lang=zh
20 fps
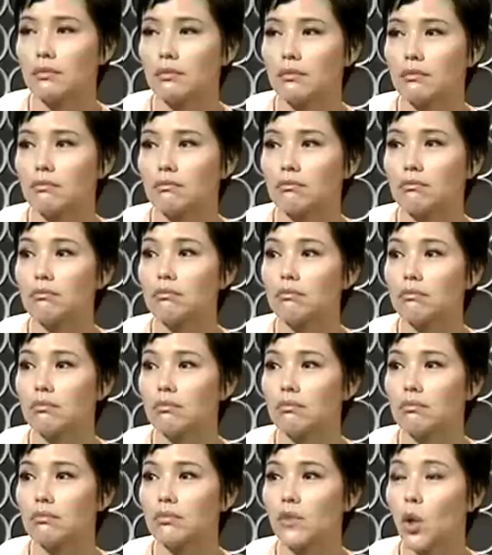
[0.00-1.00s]
也没有什么，
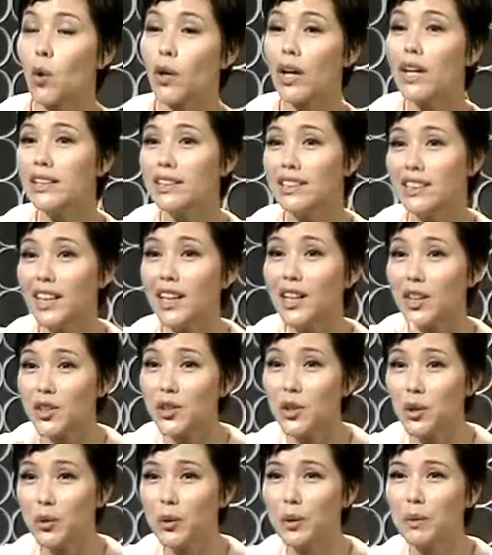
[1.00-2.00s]
我看起来很有
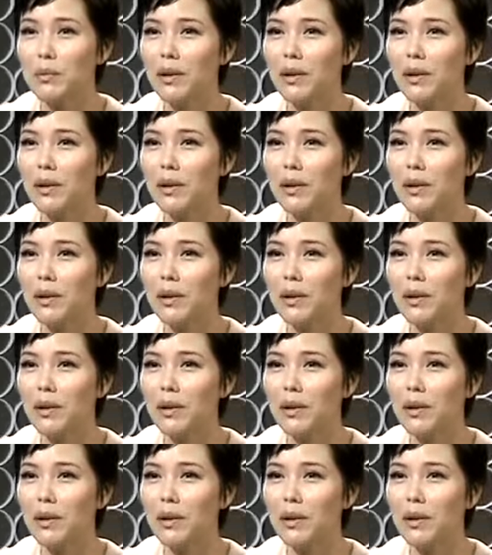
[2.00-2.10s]
对吗？